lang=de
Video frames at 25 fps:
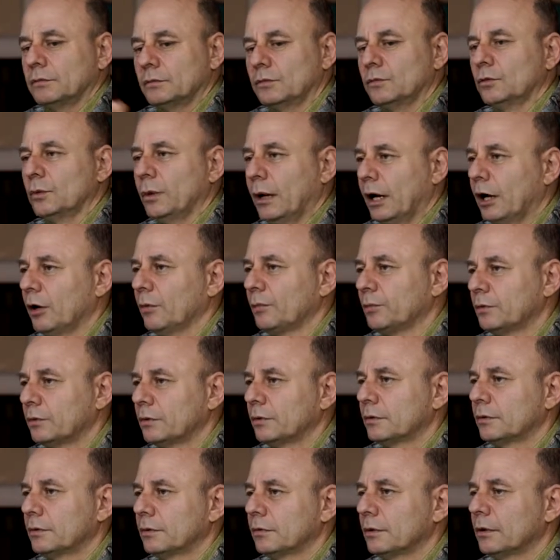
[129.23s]

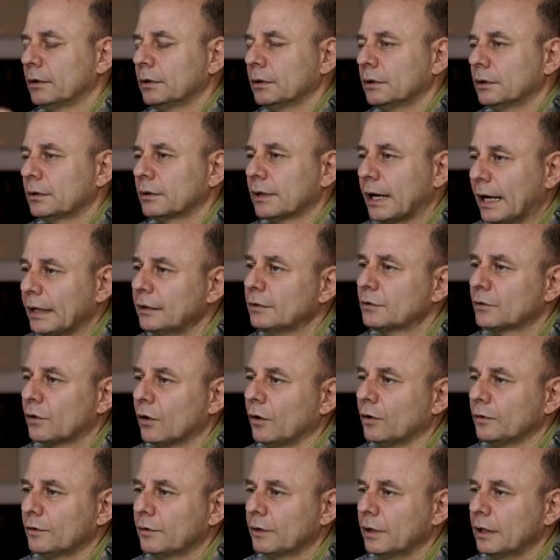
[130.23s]
überhaupt äh, rein
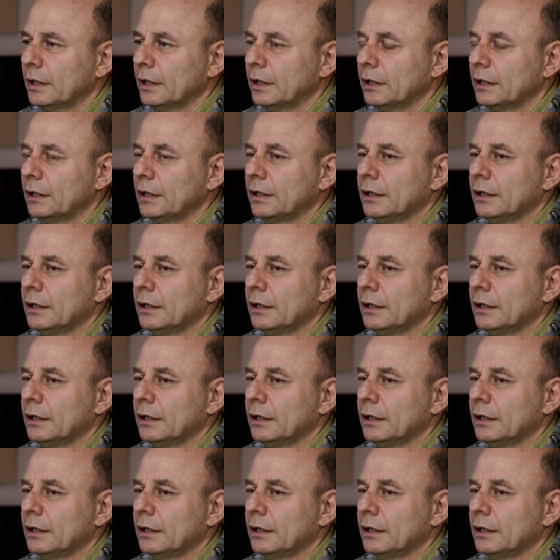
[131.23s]
konnte.